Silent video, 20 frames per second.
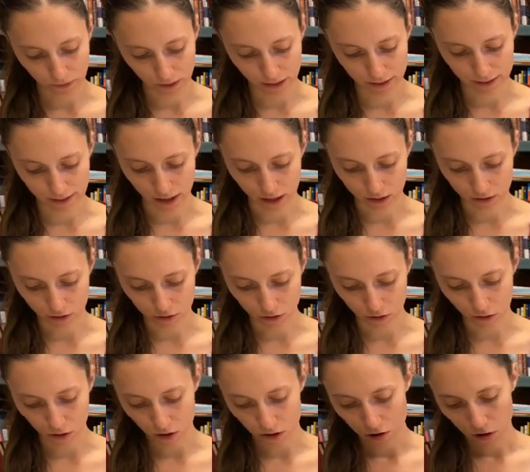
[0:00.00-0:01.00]

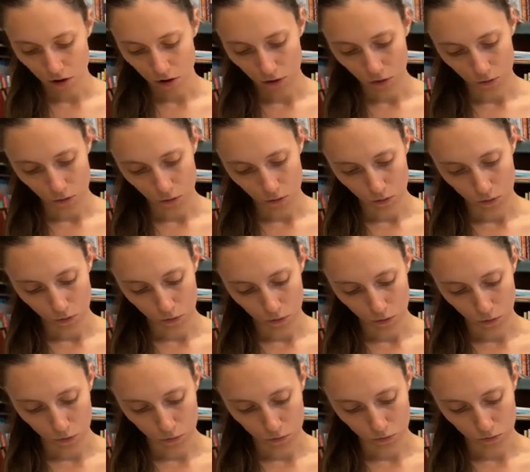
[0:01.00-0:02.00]
esatto,
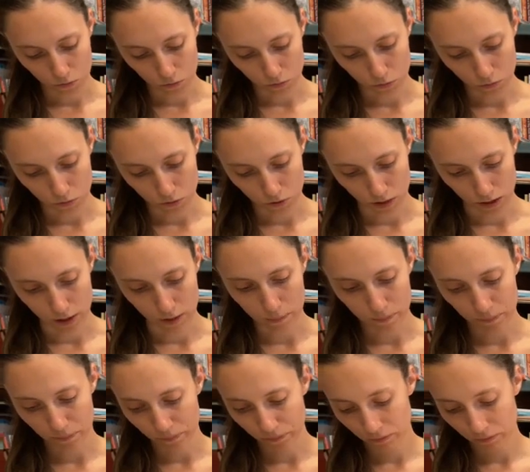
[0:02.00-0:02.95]
sì.